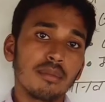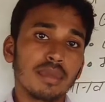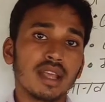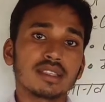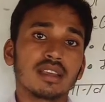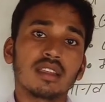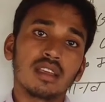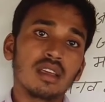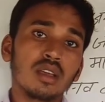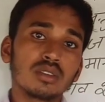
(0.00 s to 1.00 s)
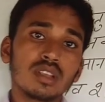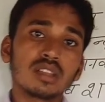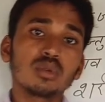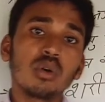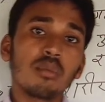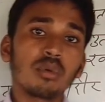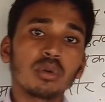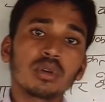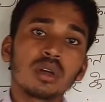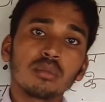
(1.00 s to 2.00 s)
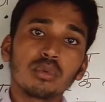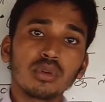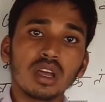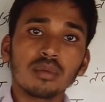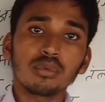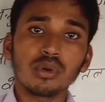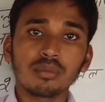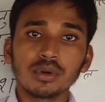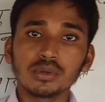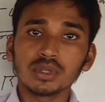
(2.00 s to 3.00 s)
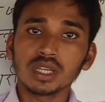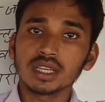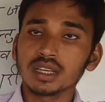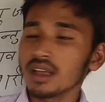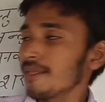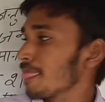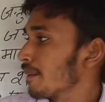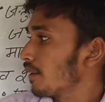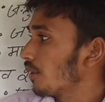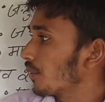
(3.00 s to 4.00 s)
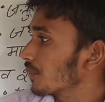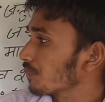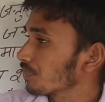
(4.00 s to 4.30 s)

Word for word: प्रयास करेंगे साथियों आप लोग पूरा का पूरा वीडियो देखिएगा और